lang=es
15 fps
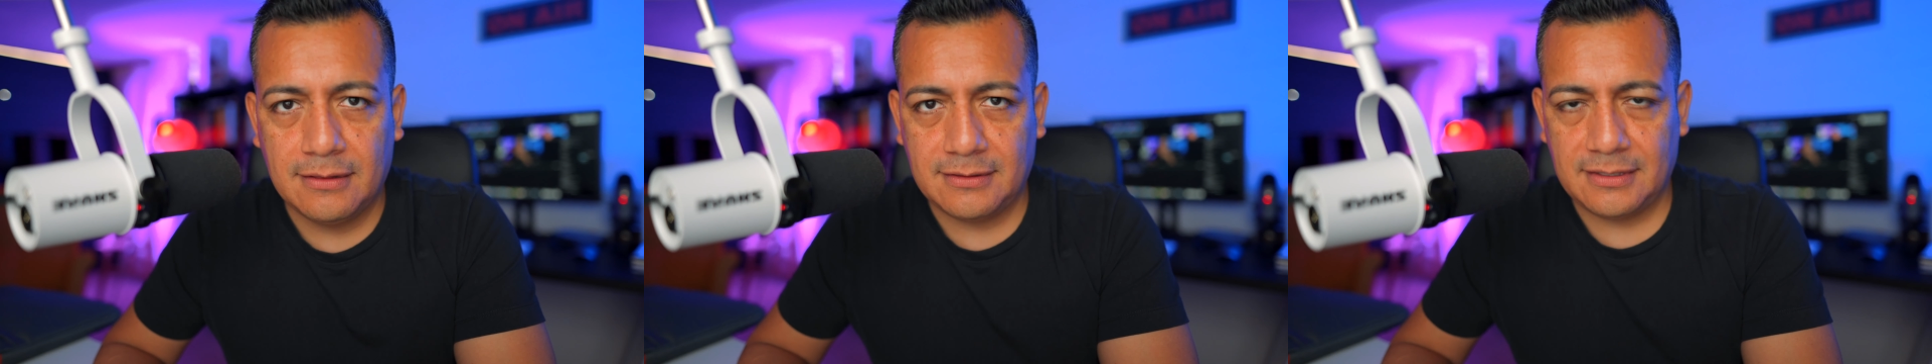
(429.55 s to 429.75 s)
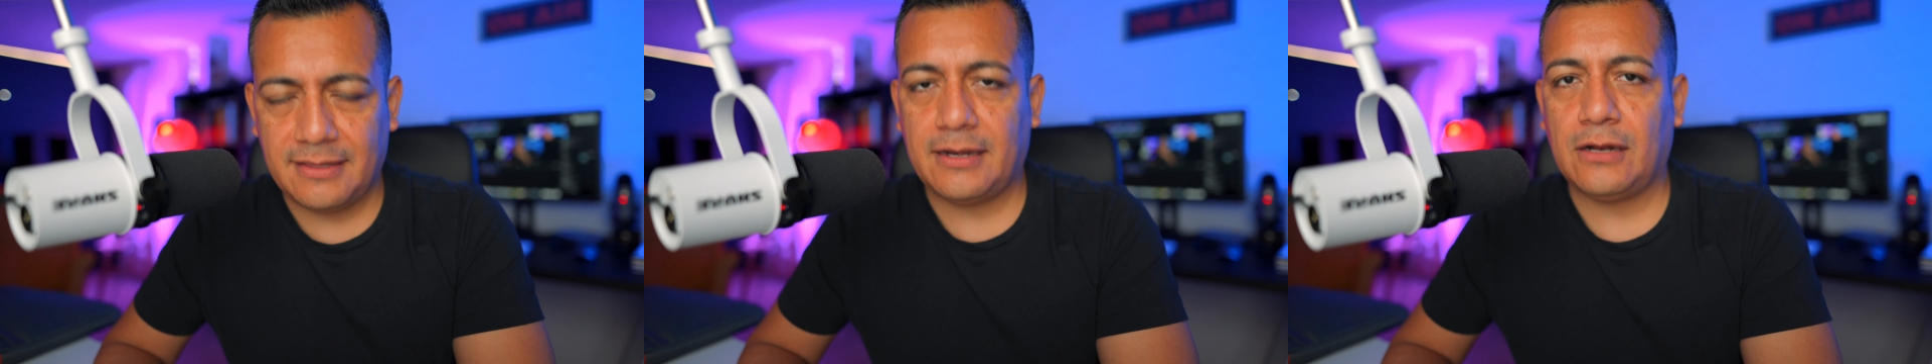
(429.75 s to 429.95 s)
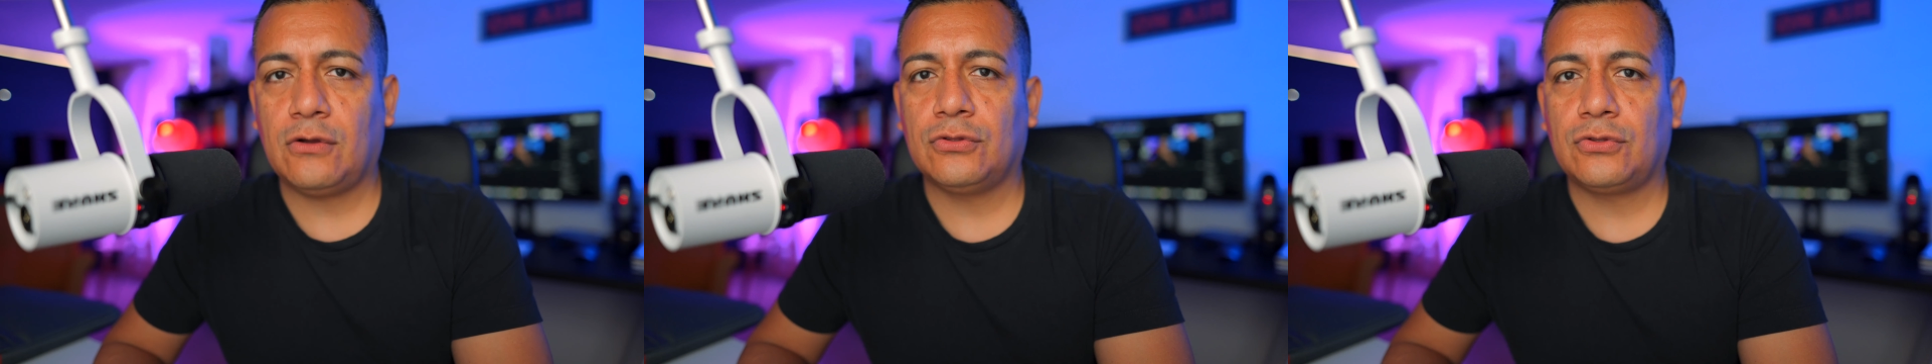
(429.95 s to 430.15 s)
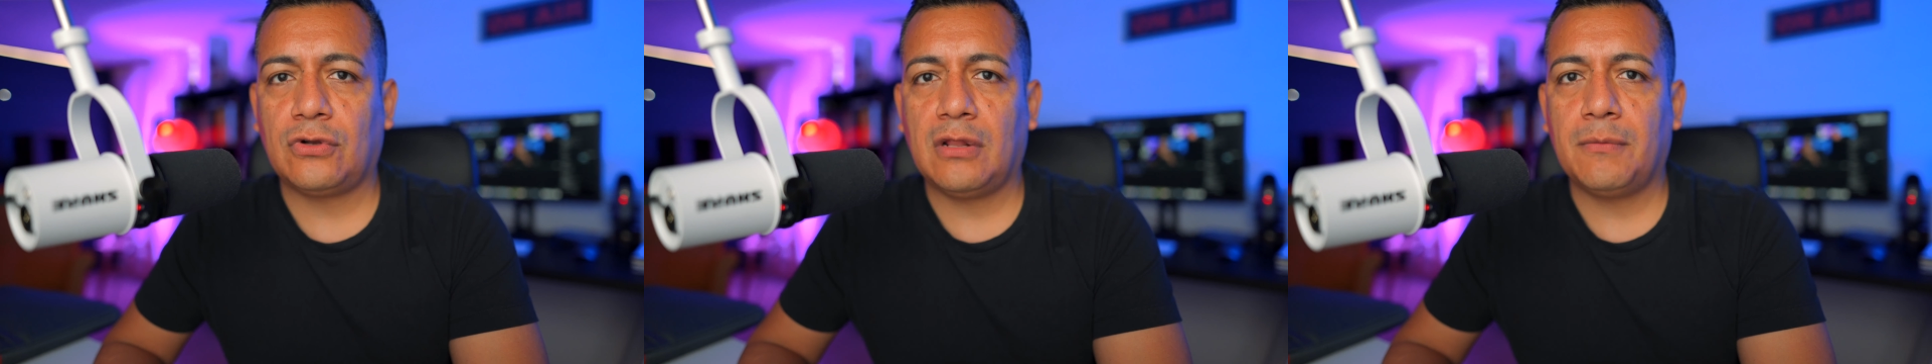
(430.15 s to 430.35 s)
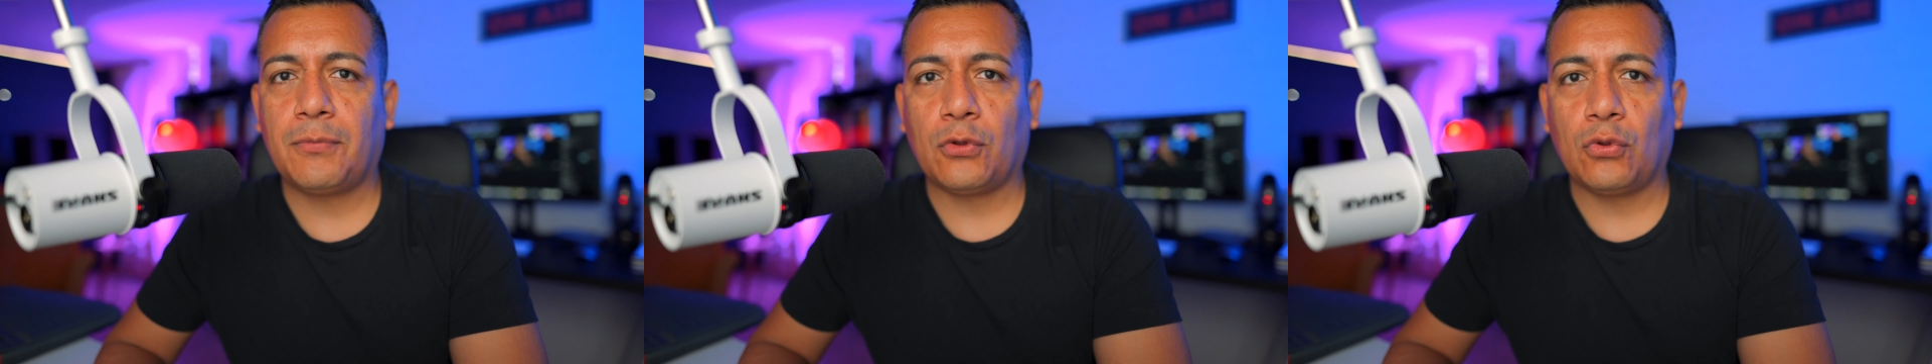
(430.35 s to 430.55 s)
tener el control
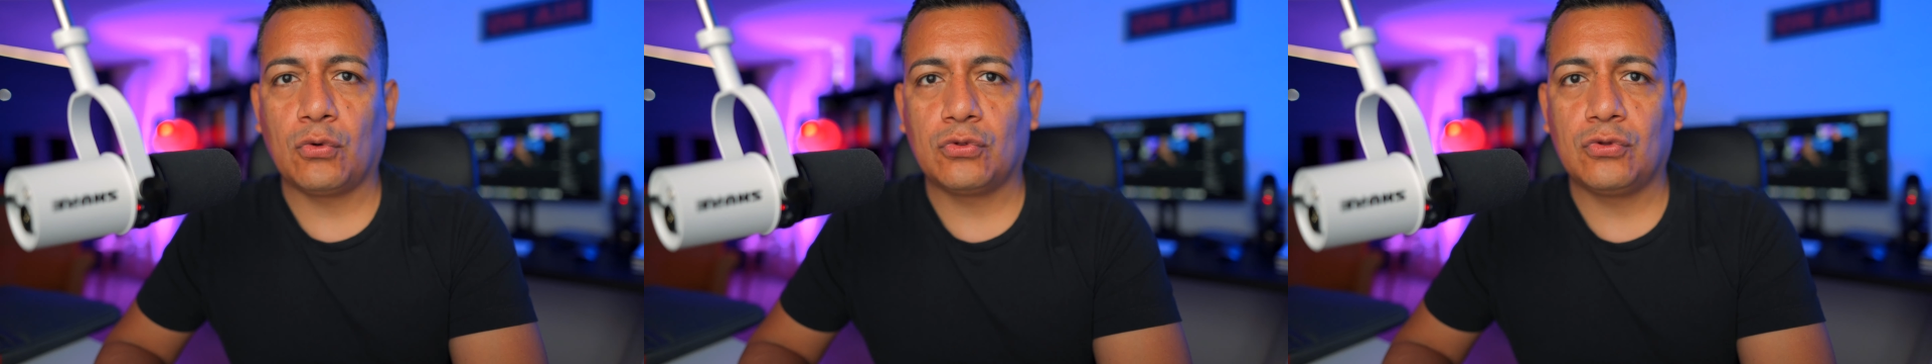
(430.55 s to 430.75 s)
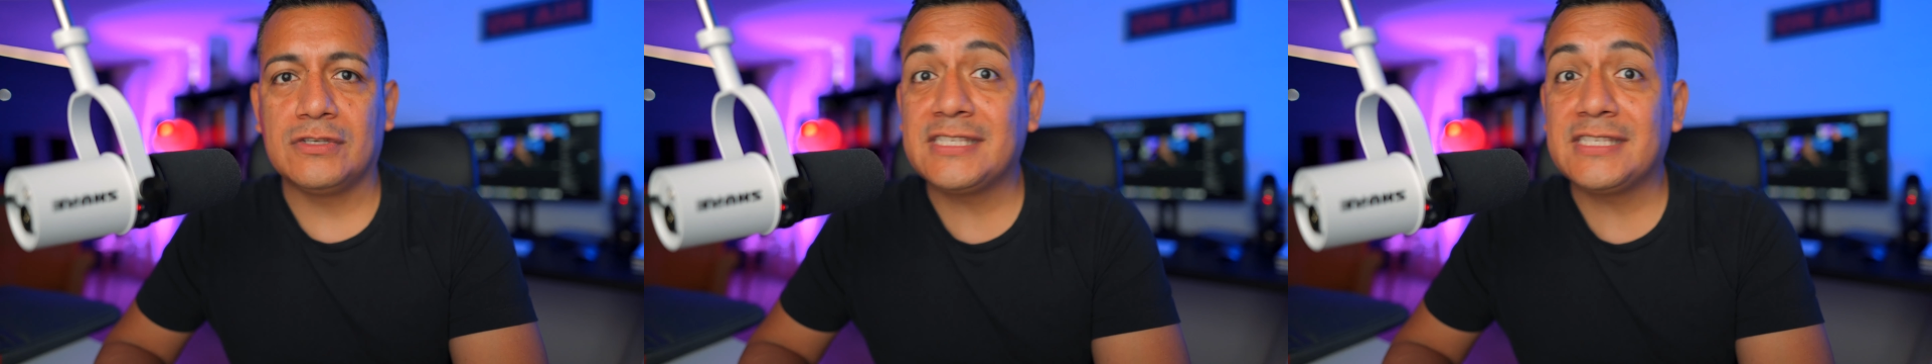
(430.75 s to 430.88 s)
del producto.